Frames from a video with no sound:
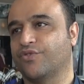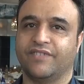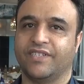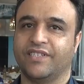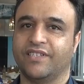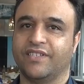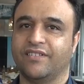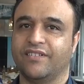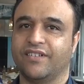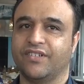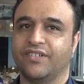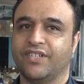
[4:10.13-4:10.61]

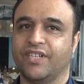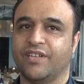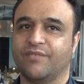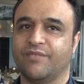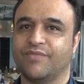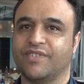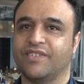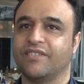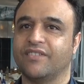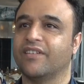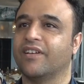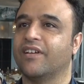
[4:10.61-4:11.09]

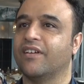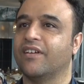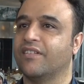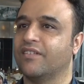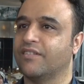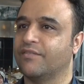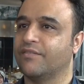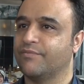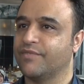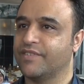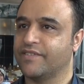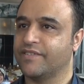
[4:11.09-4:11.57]
Vatandaşlarımızın dikkat
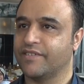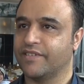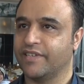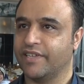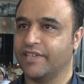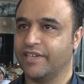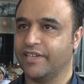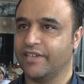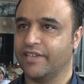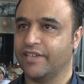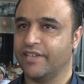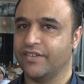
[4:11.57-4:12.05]
etmesi
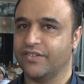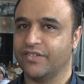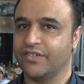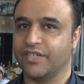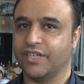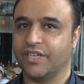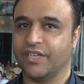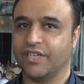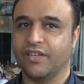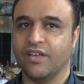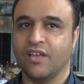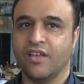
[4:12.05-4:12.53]
gereken
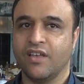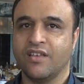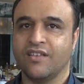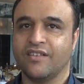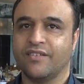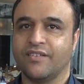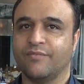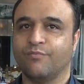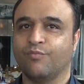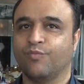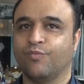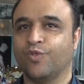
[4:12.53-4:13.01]
şey
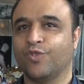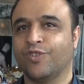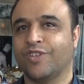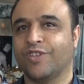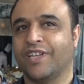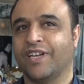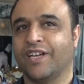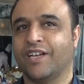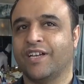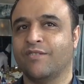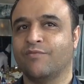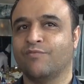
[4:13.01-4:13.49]

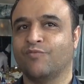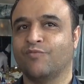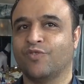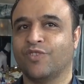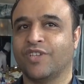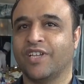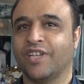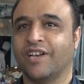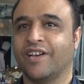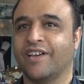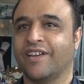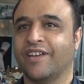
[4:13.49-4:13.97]
mutlaka
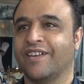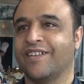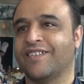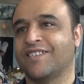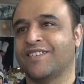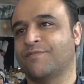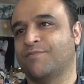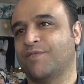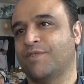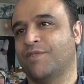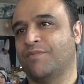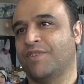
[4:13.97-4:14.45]
mutlaka
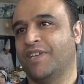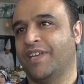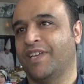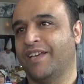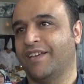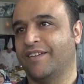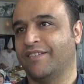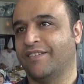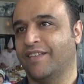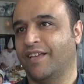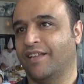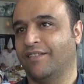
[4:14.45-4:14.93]
resmi bir
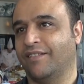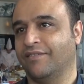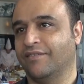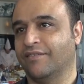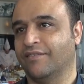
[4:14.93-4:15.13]
yerden